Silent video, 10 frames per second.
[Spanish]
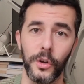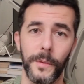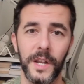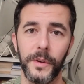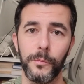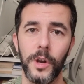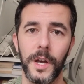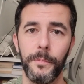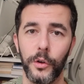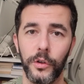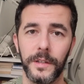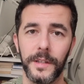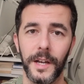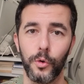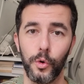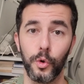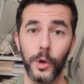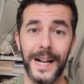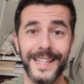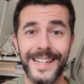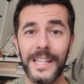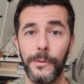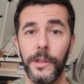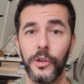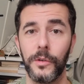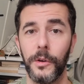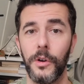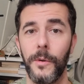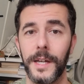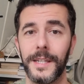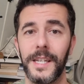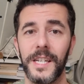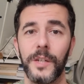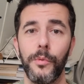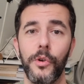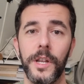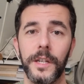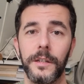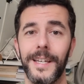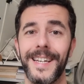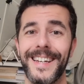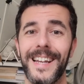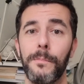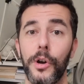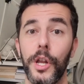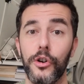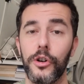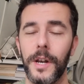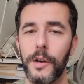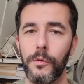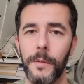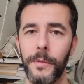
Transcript: Soy Vanessa Mula, periodista cultural, y en este vídeo os vengo a hablar sin spoilers de Napoleón, la nueva